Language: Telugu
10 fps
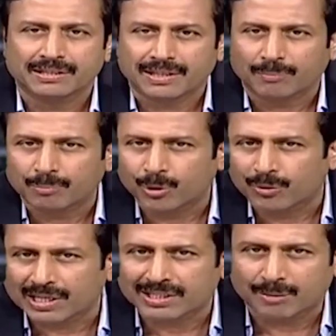తప్పుడు
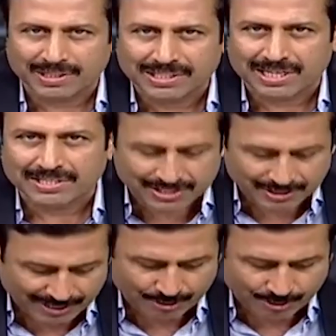వార్తలు ప్రచారం చేసిన
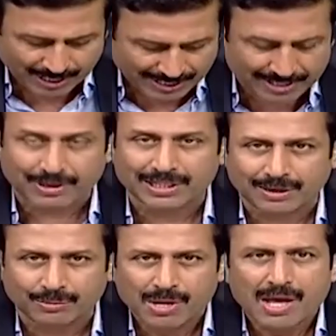వారికి కూడా
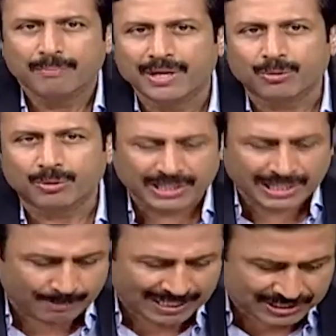ధన్యవాదాలు మీరు కొద్దిగా
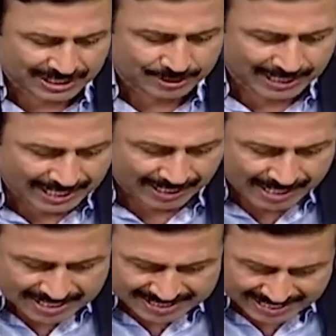బాధ్యతాయుతంగా
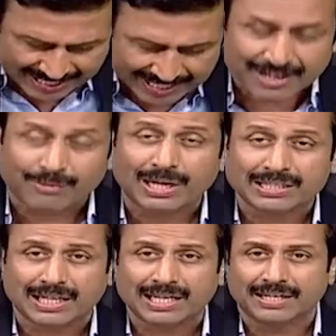సరైన
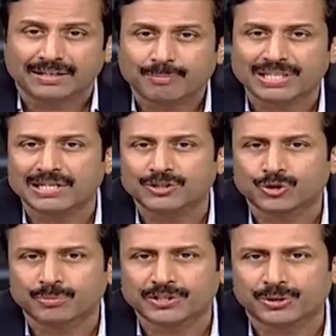వార్తల్ని ప్రజలకు
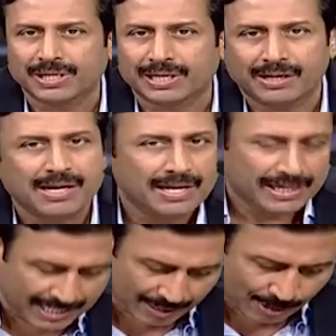చూపించుంటే
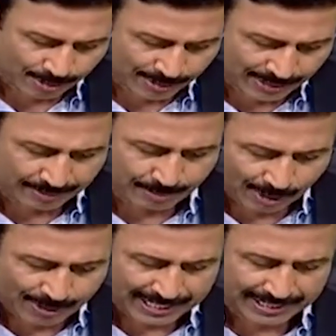ఇంకా బాగుండి
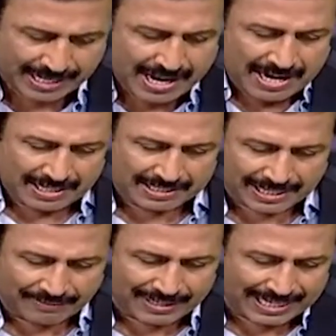బాగుండేది
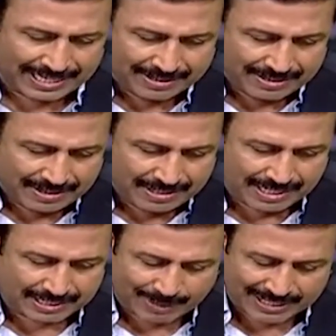టీవీ నైన్
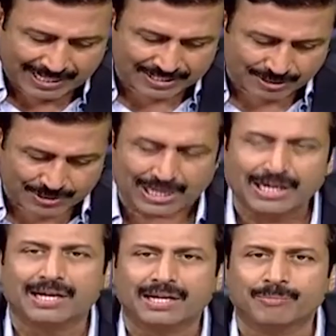గత పదిహేను
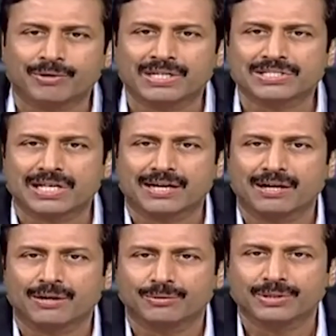సంవత్సరాలుగా నెంబర్ వన్
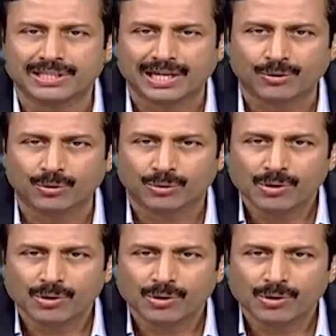స్థానంలో ఉంది తెలుగు